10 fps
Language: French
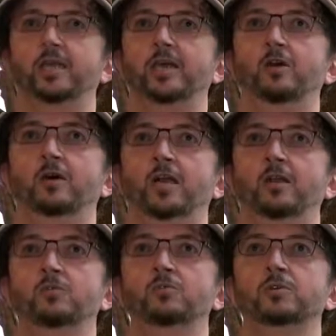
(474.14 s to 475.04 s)
Et alors, à
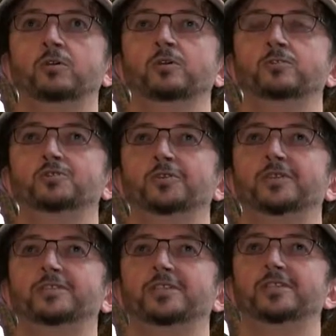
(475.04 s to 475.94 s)
longueur de
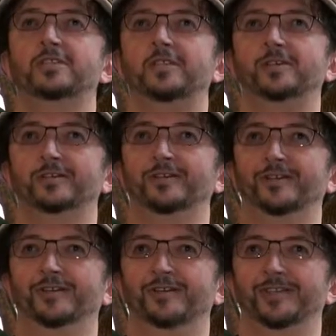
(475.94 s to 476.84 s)
journée, euh,